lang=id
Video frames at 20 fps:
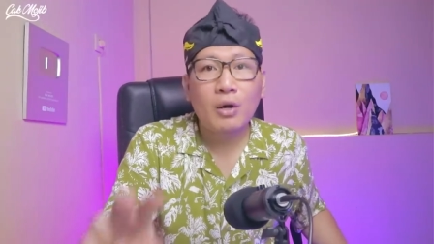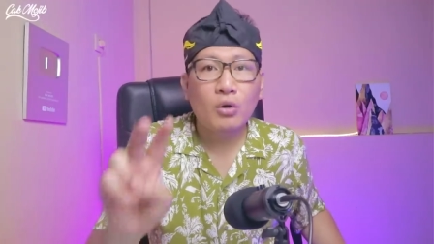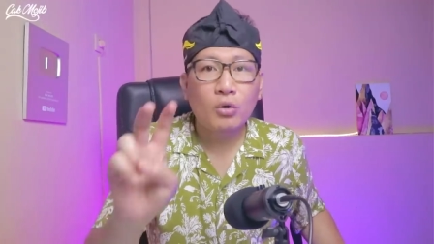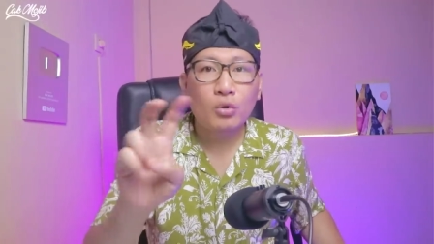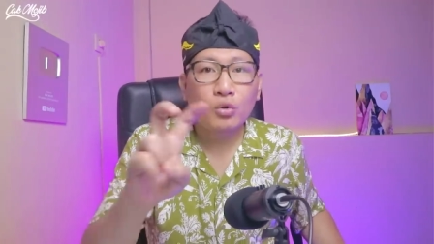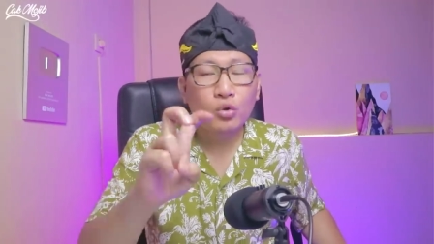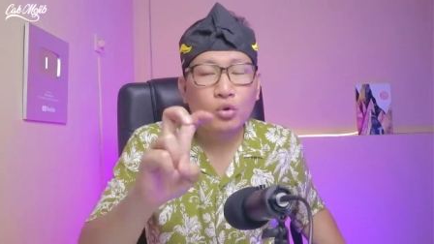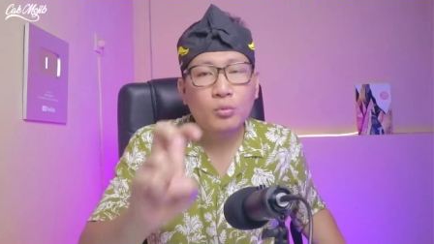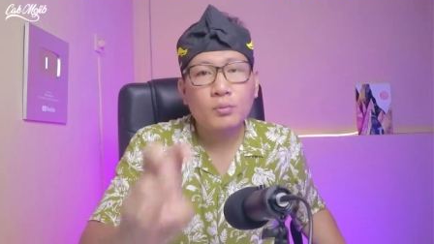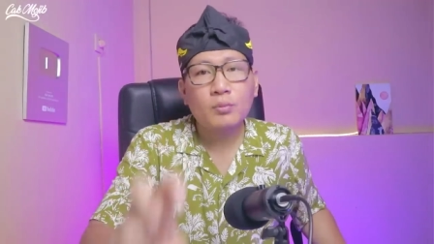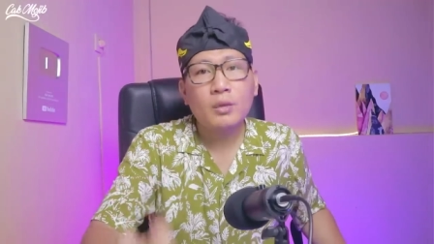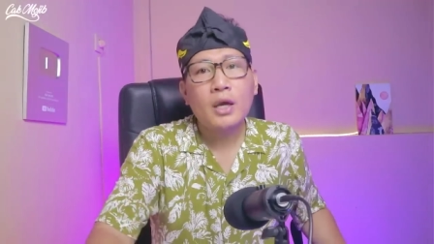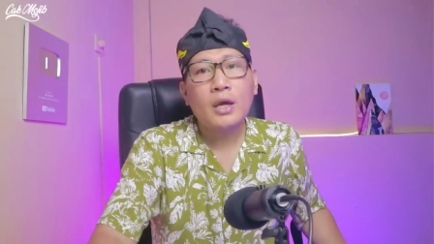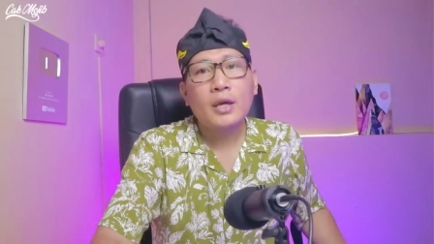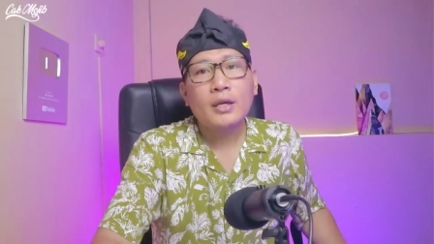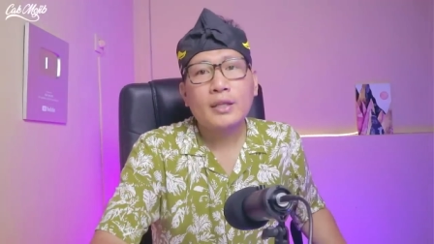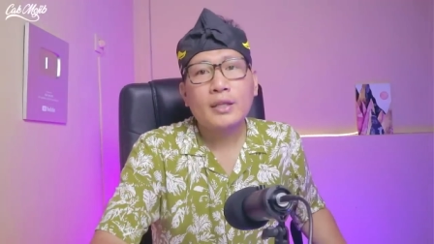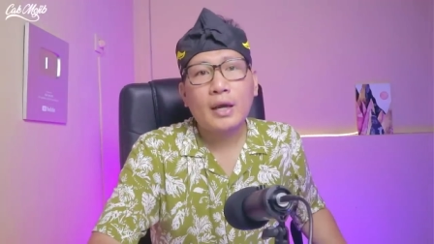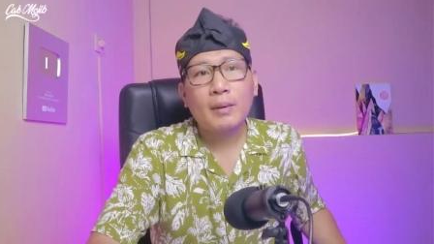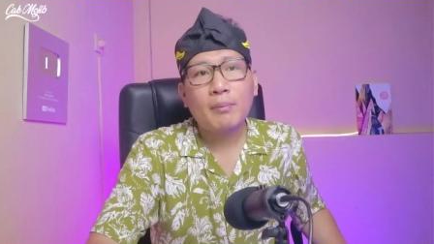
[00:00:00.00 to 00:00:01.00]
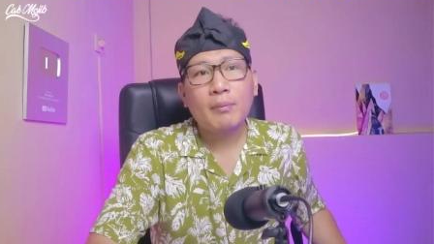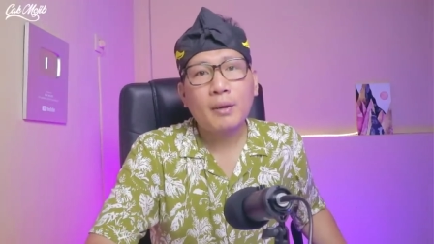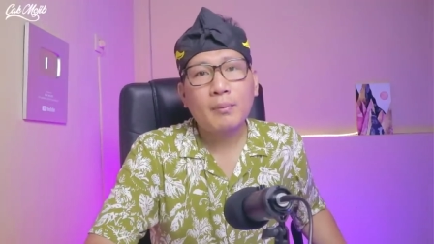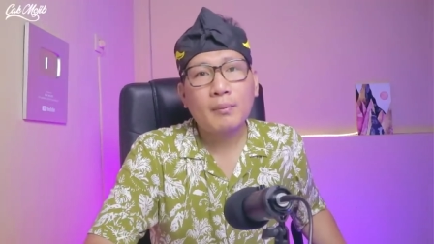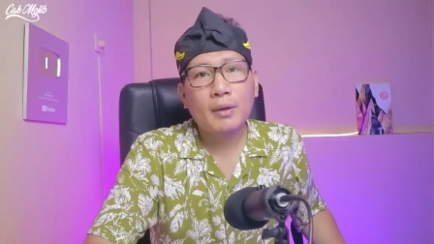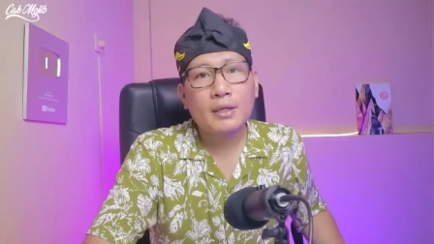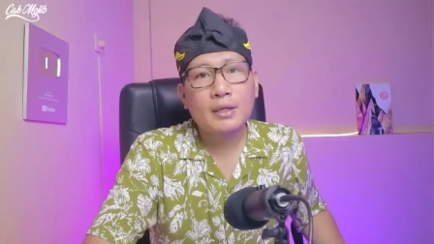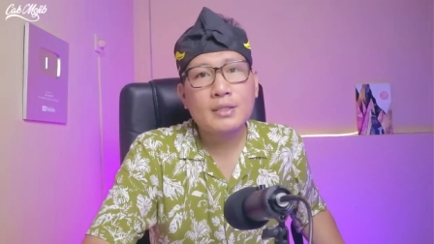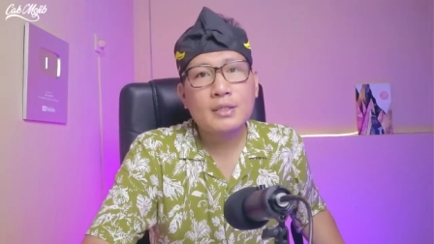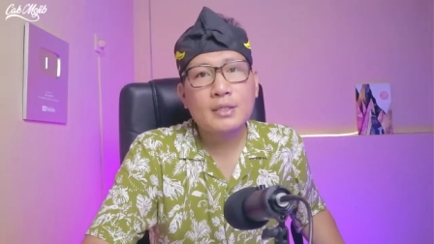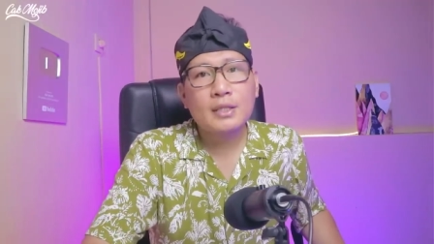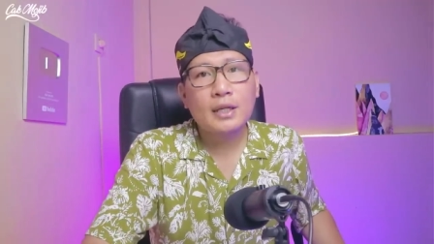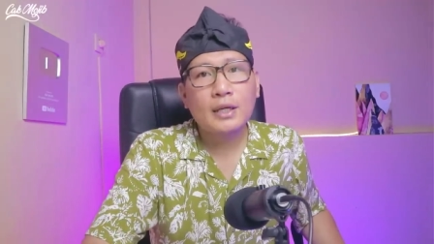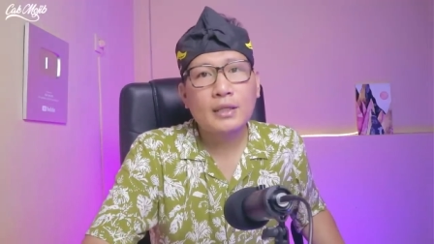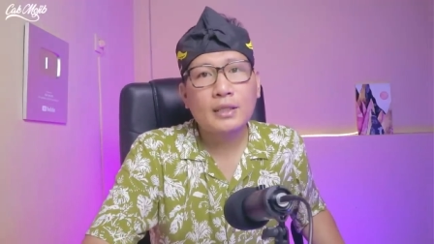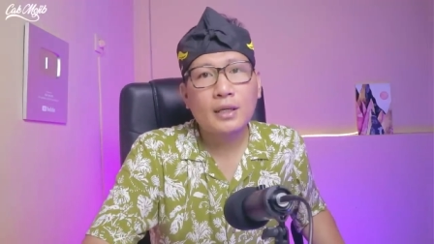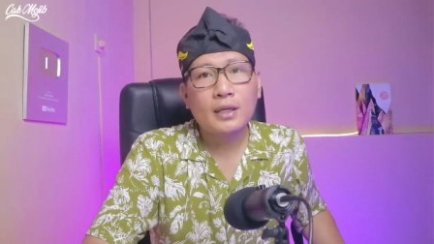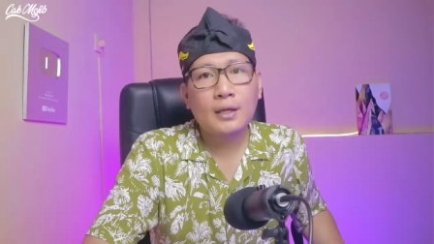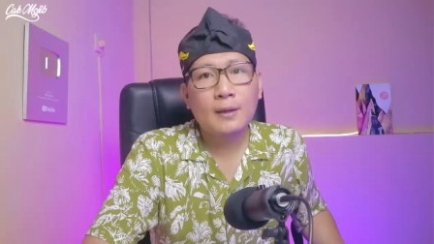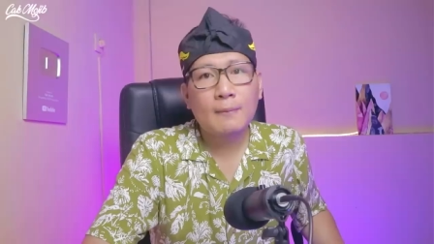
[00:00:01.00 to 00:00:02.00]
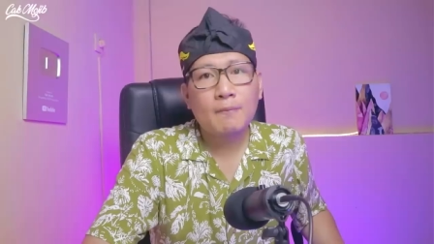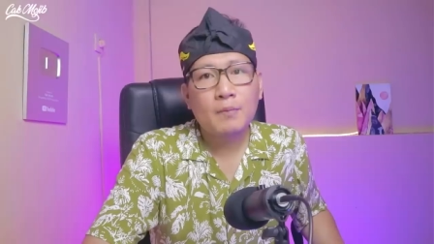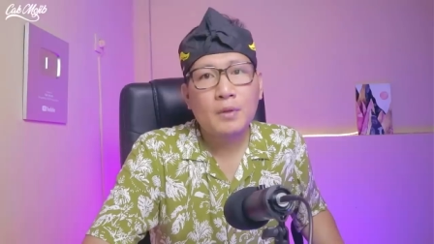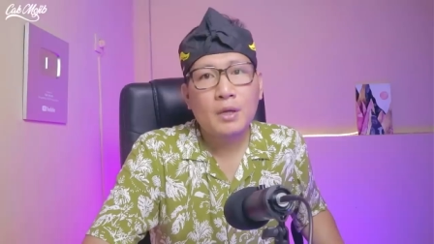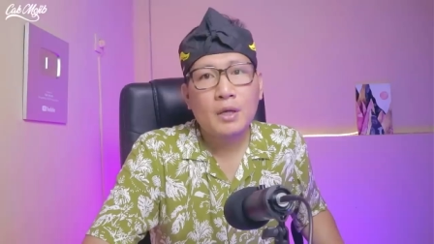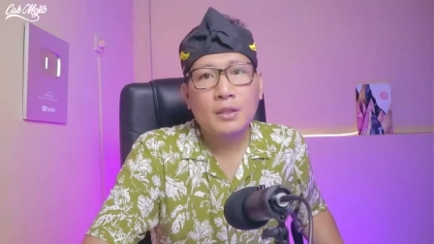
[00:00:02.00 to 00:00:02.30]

oknum yang yang memang istilahnya